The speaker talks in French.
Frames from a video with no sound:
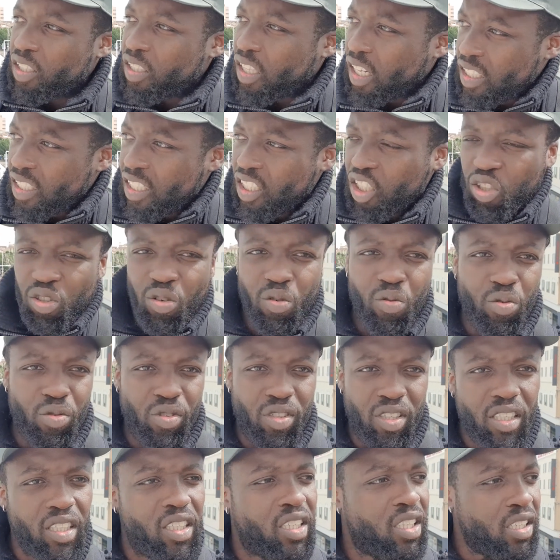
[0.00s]
tu as des gens
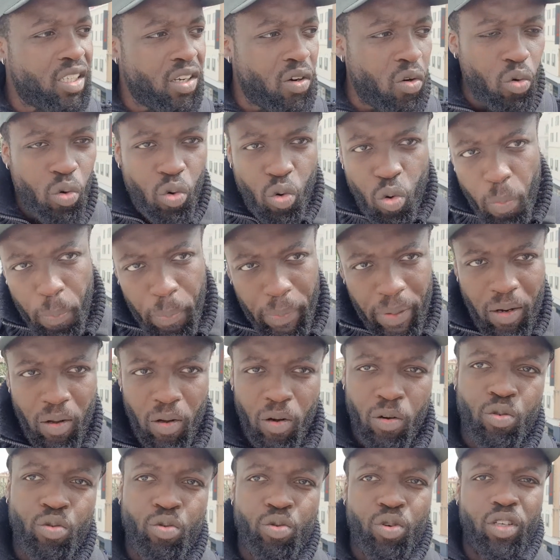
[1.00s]
aussi qui ont coupé
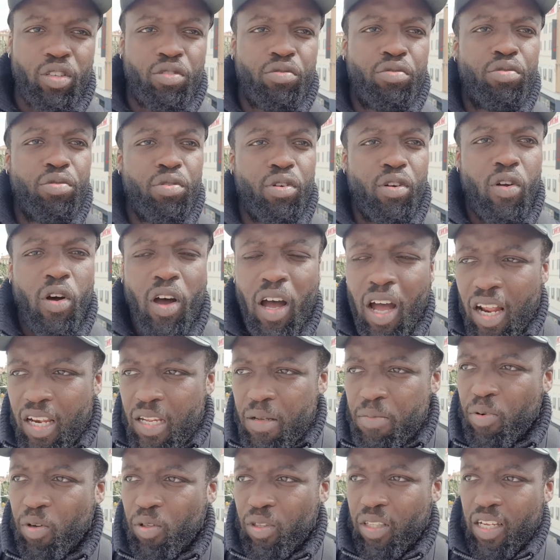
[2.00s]
leur nourriture, leur
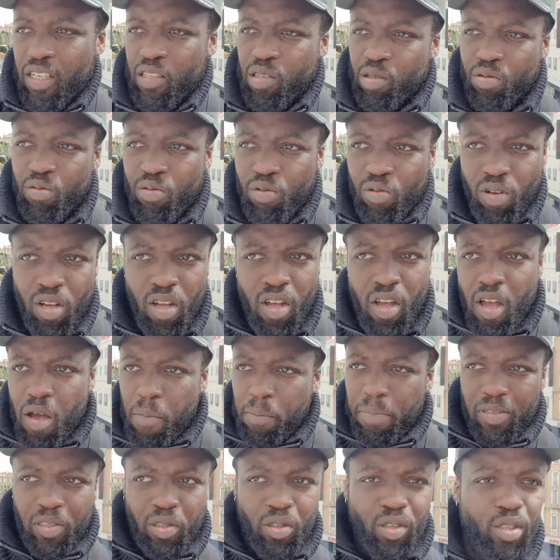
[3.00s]
alimentation,
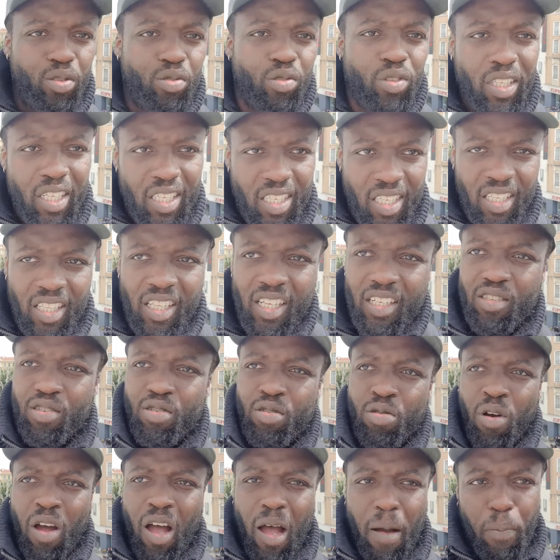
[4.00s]
parce qu'ils ont décidé de
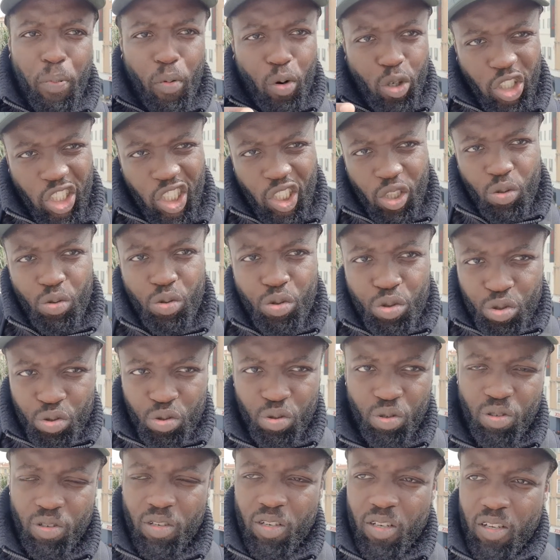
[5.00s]
se rapprocher de
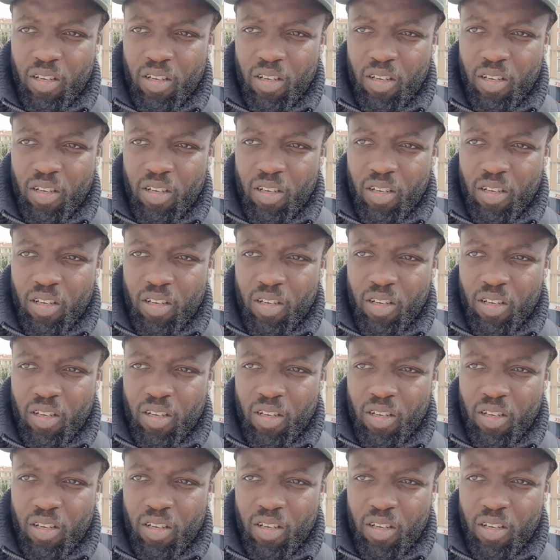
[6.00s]
Dieu.